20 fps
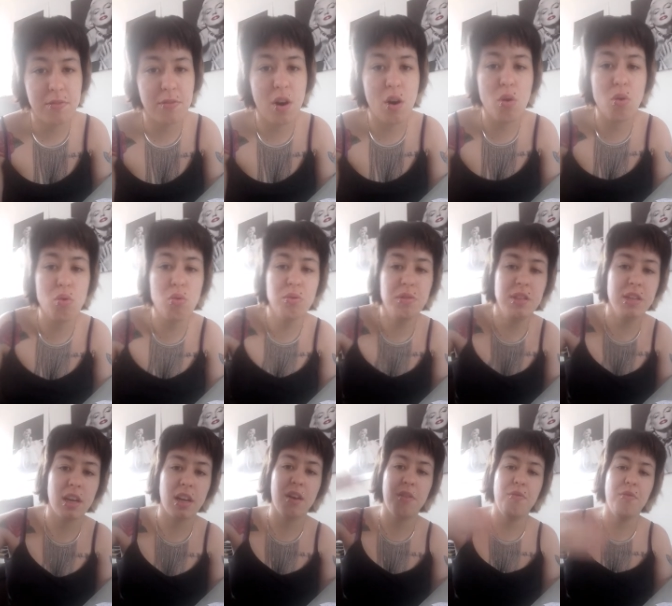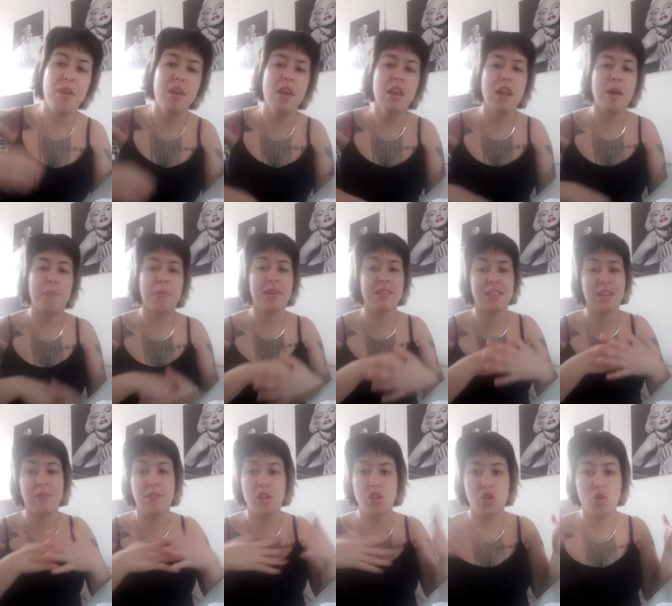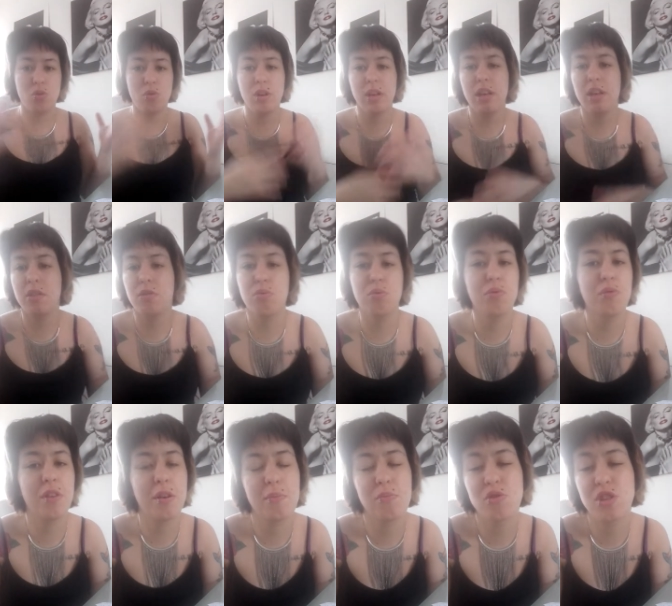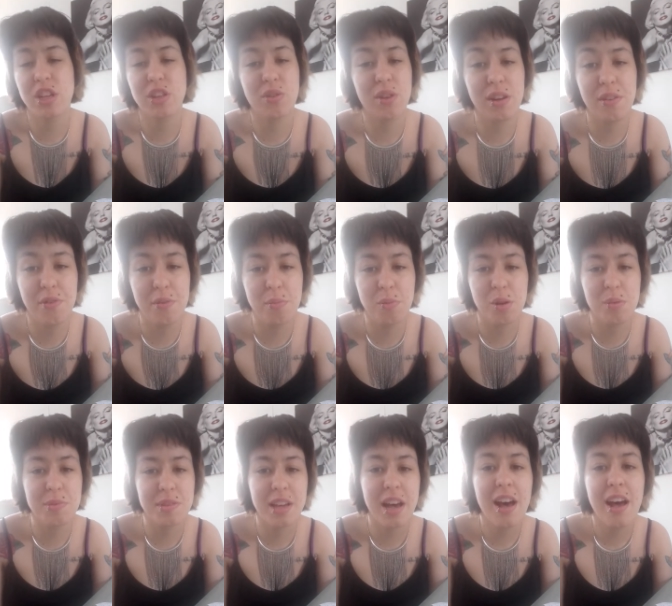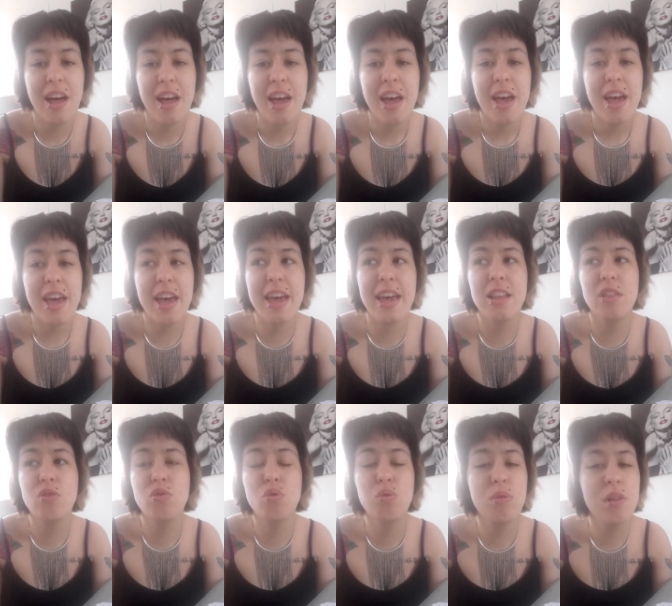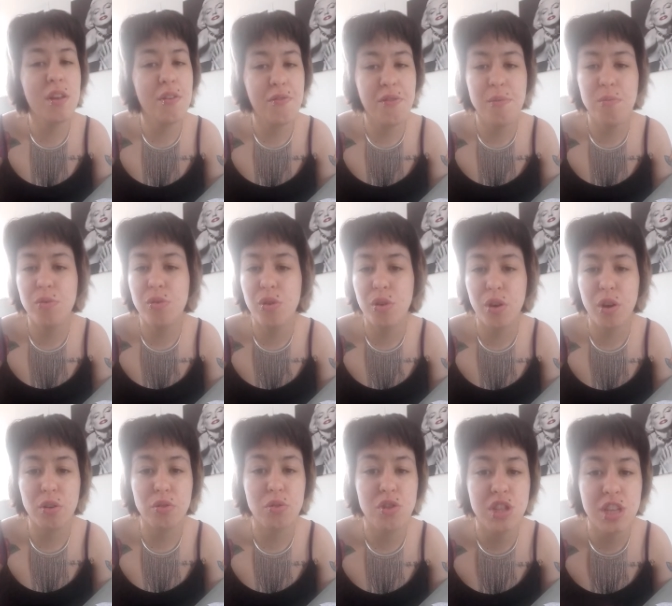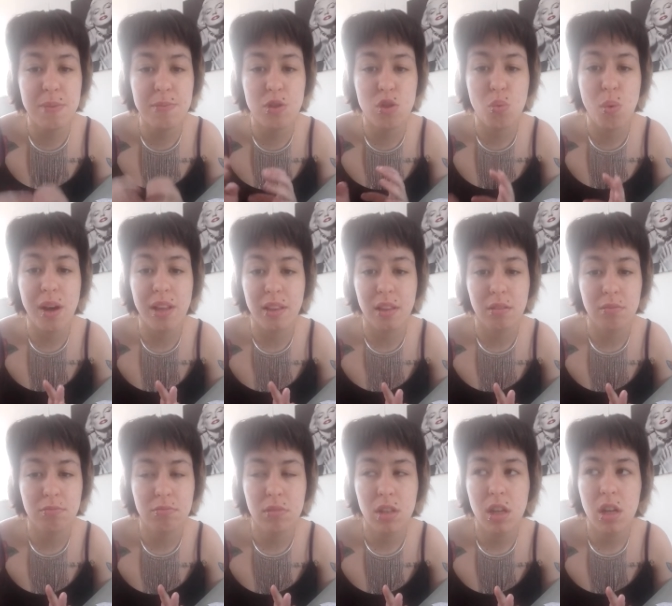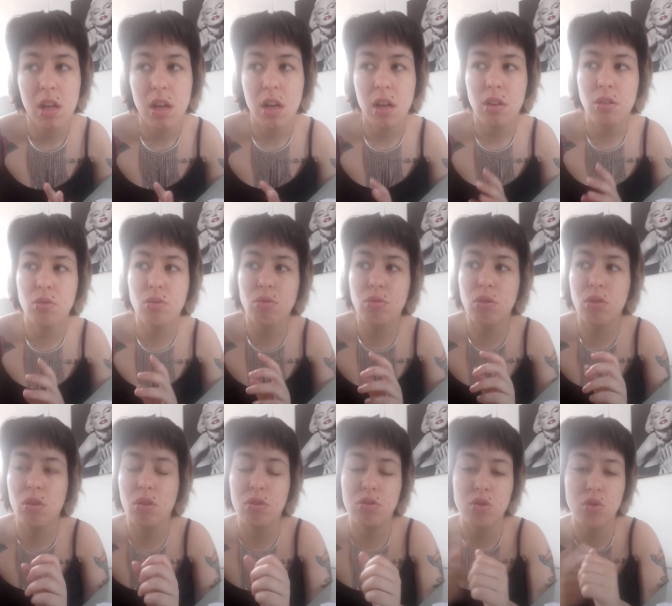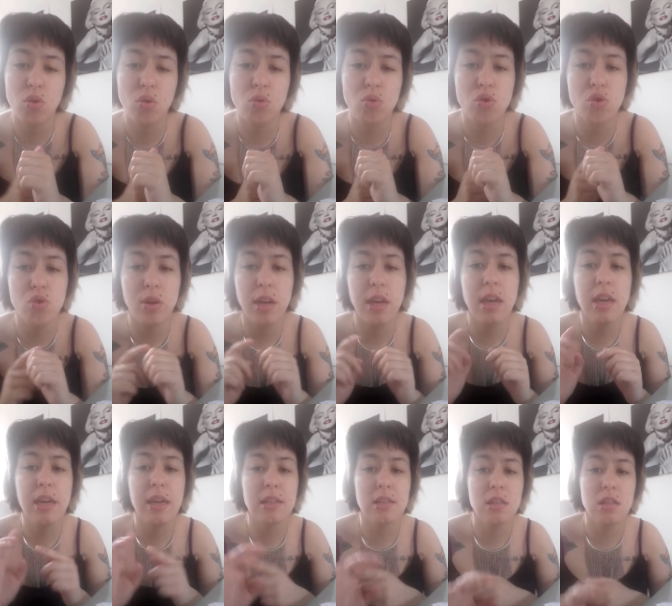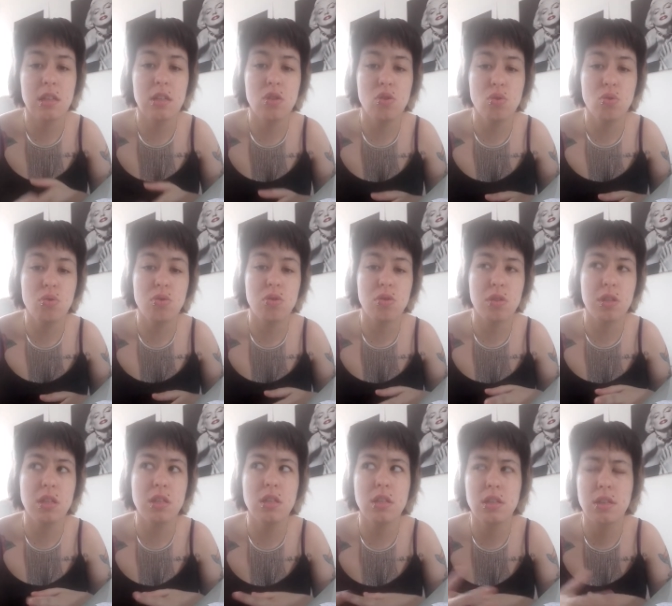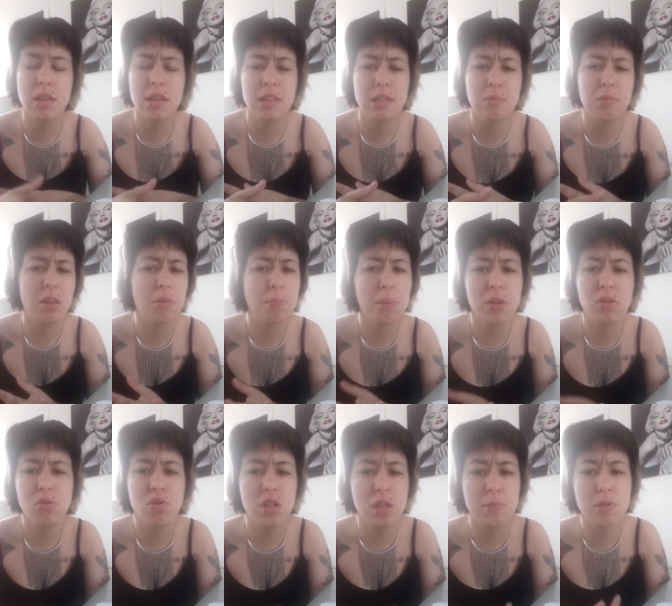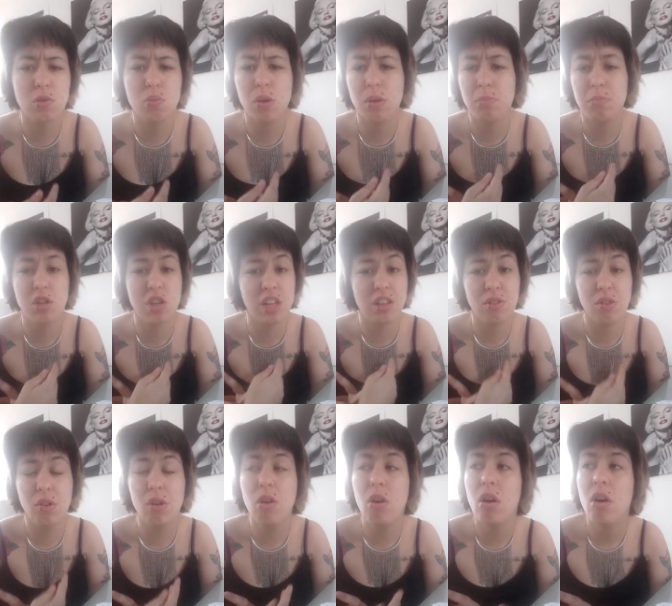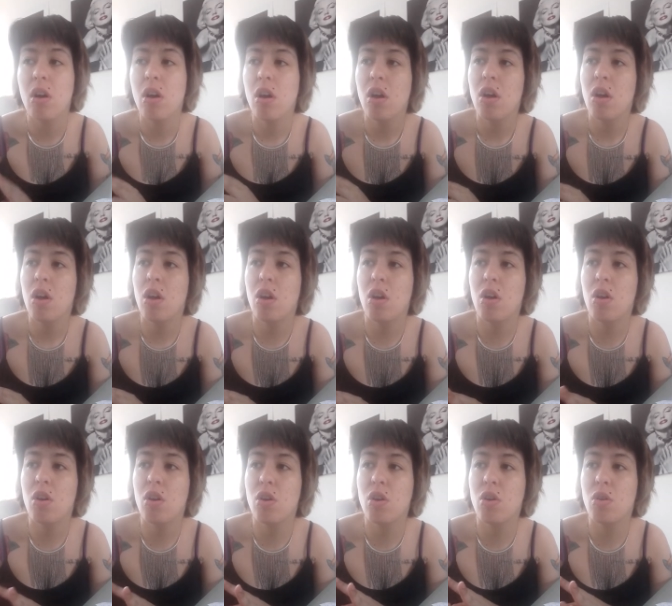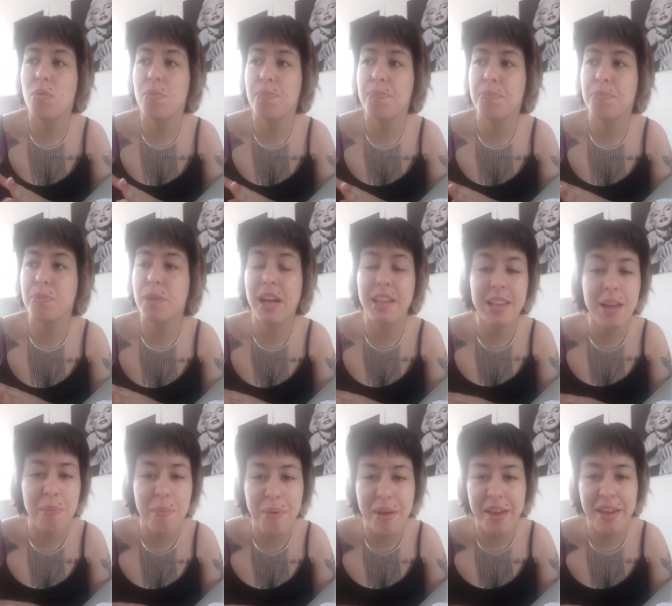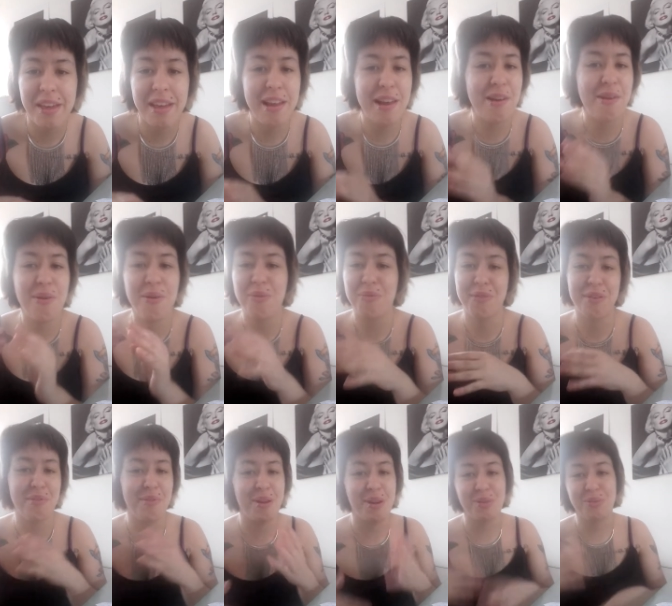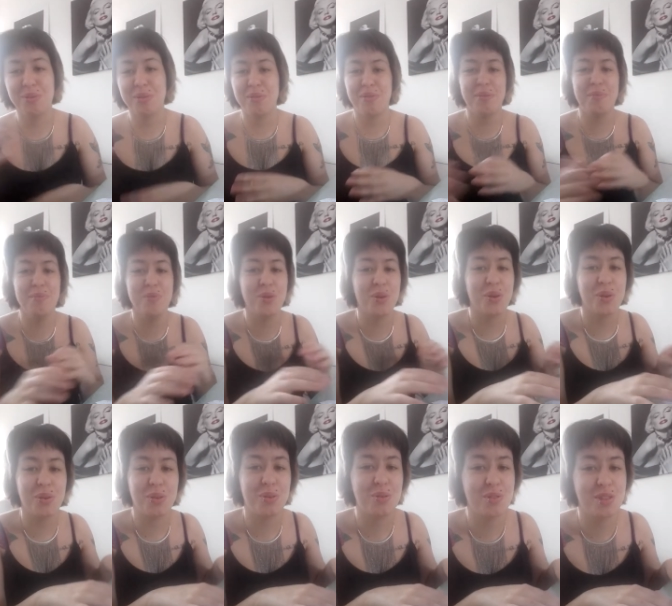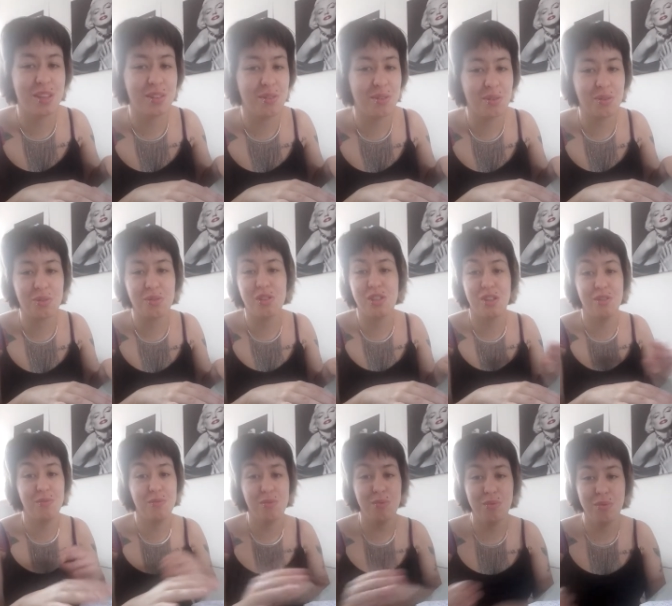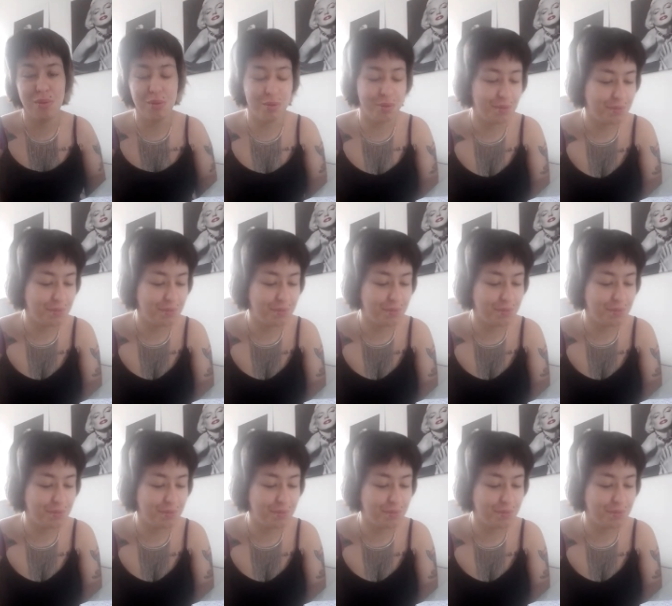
va engloutir la ville, après ça va geler et tout. Enfin bon, j'adore les films comme ça. Et tous les films d'horreur de James Wan. Donc euh, The Conjuring, Insidious, Sinister, c'est peut-être pas de James Wan, mais j'adore. Euh, Annabelle, enfin voilà, tous les films d'horreur que j'adore, que j'ai vus.